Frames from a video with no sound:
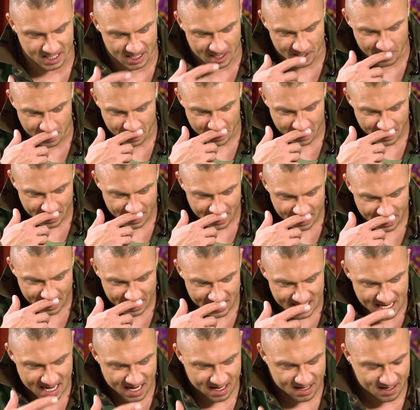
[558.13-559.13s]
I
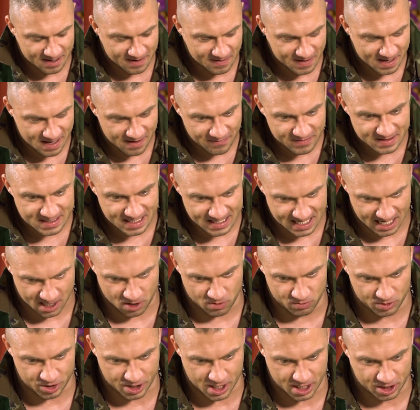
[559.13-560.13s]
ja, ja widzę
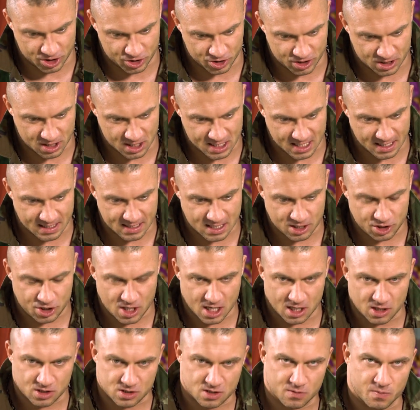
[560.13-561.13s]
taką rzecz, że trenerzy
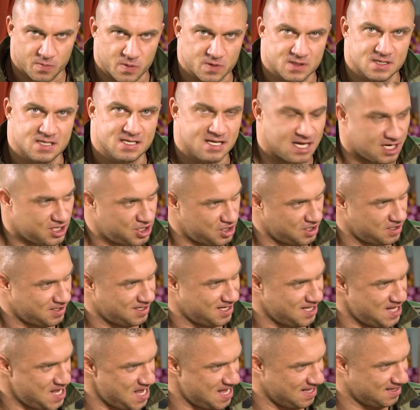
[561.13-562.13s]
jak chcą pozyskać
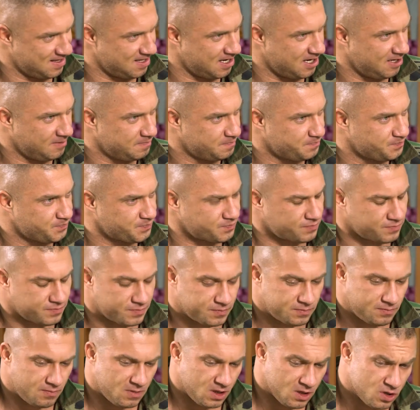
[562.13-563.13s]
klienta,
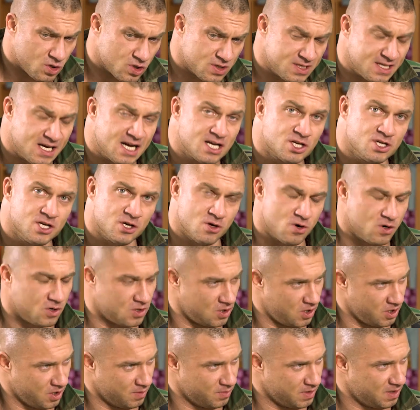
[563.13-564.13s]
to strasznie go
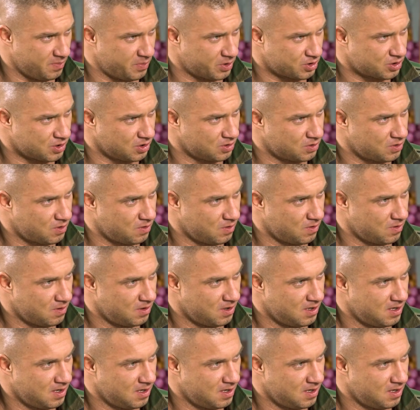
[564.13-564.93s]
gnoją na początku.